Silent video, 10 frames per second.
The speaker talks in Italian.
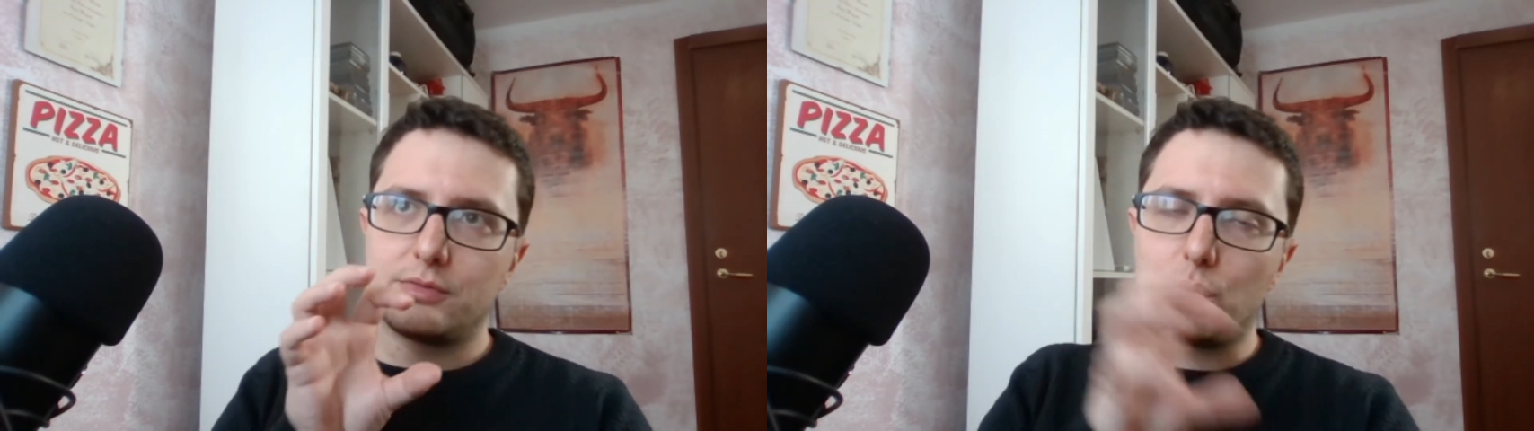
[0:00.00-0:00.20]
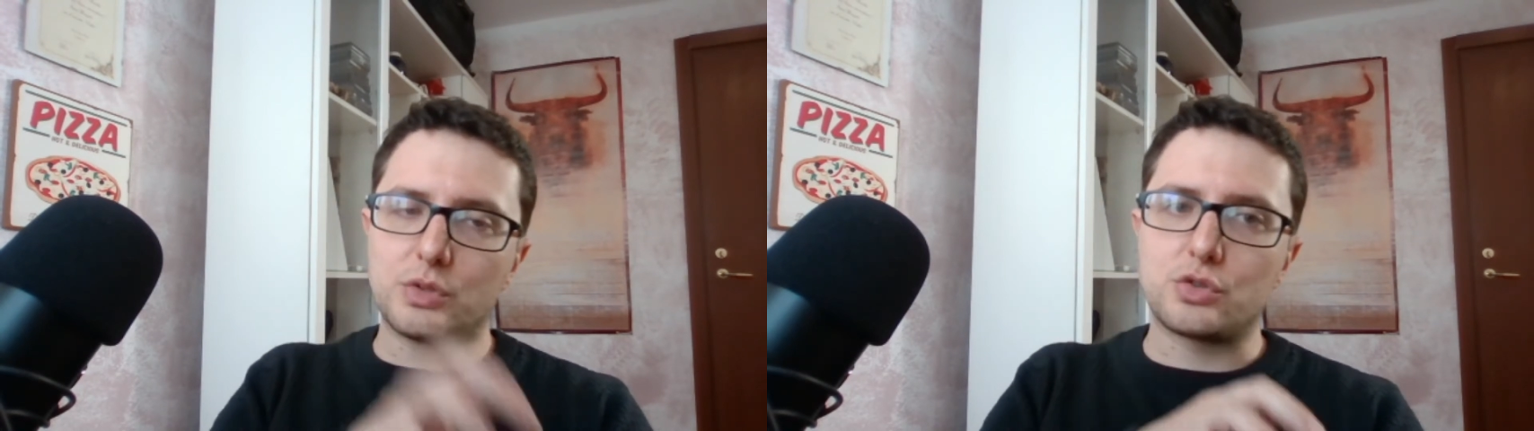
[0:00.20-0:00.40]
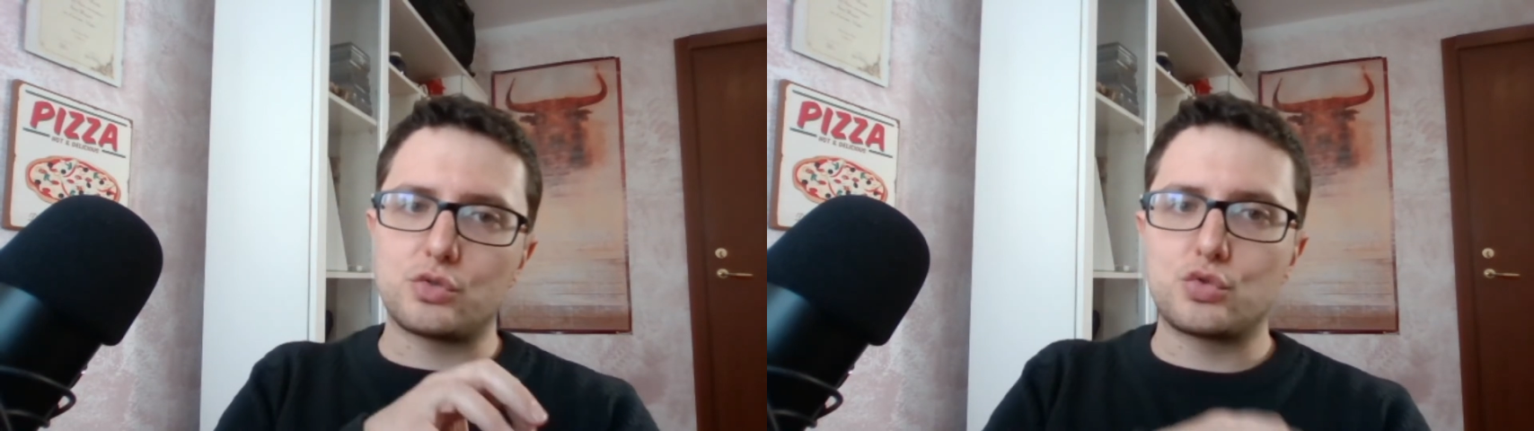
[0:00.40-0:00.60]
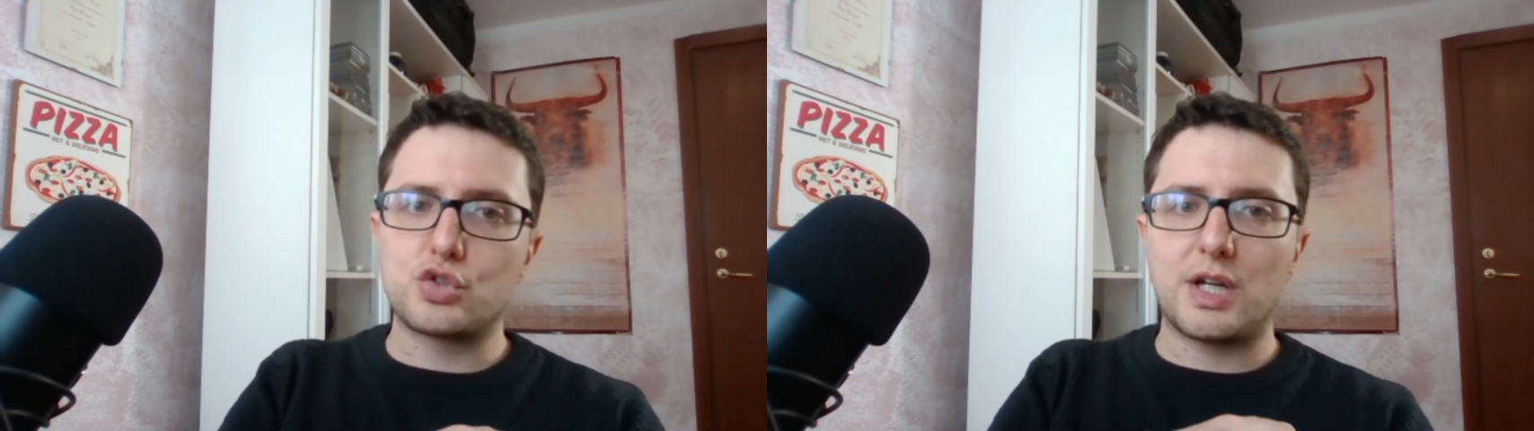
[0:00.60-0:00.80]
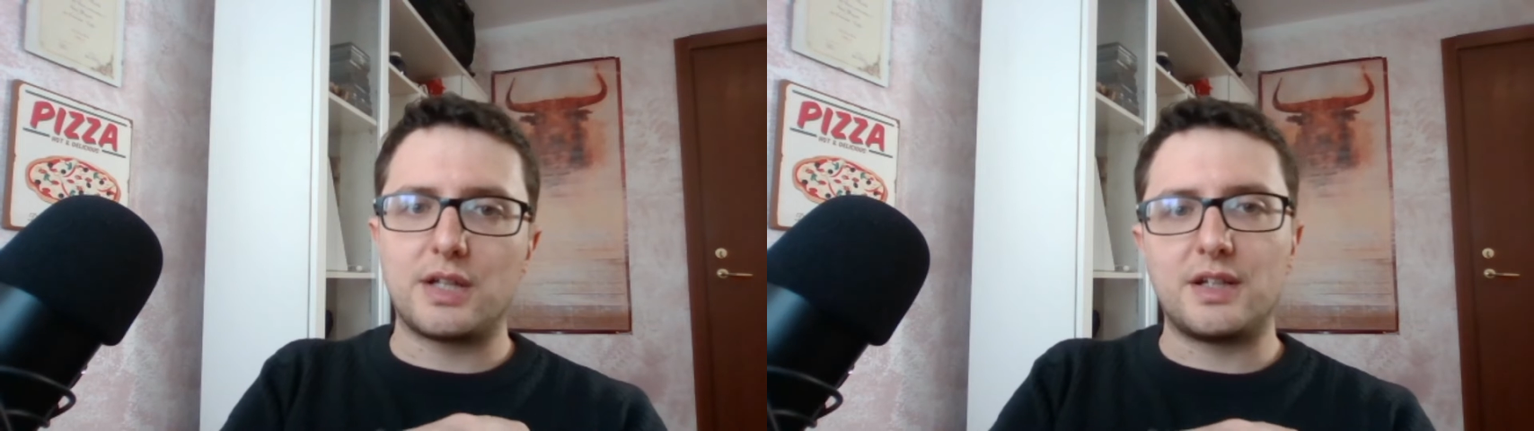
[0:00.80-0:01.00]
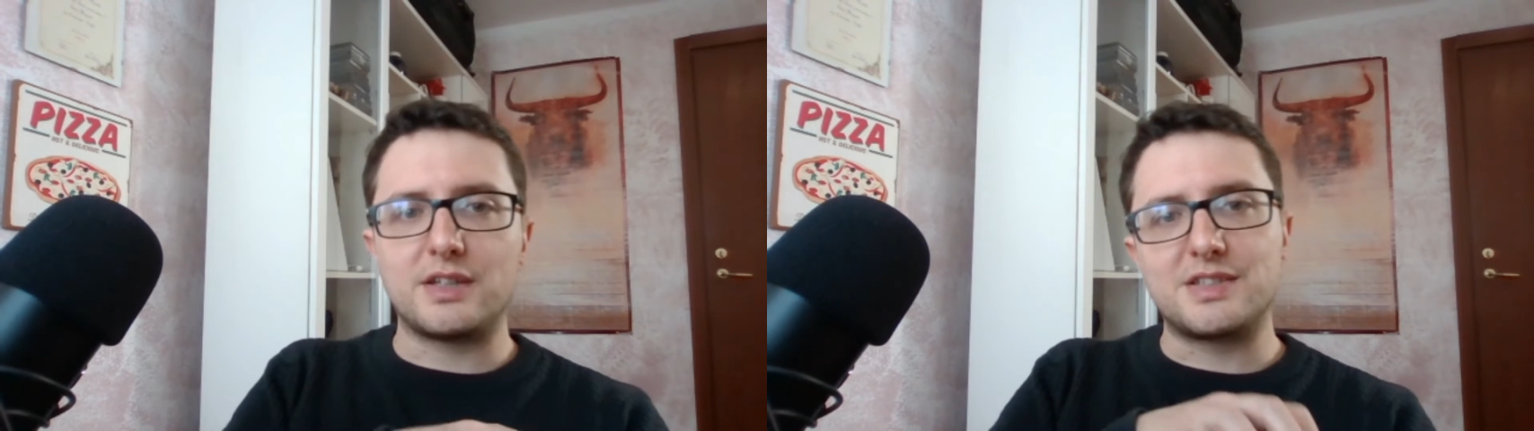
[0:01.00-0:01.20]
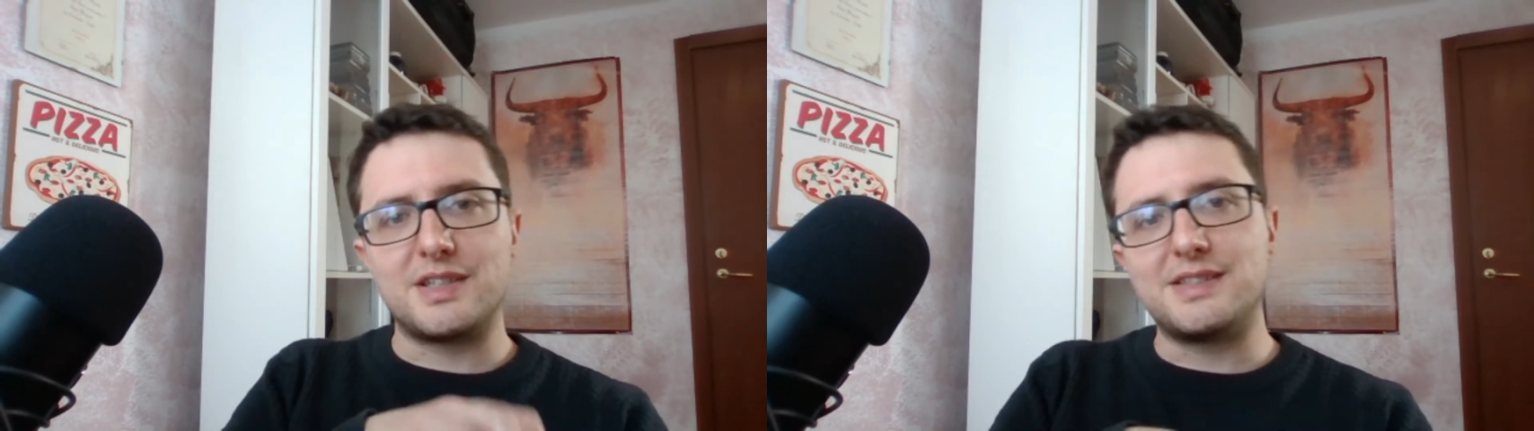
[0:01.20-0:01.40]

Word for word: questo succeda se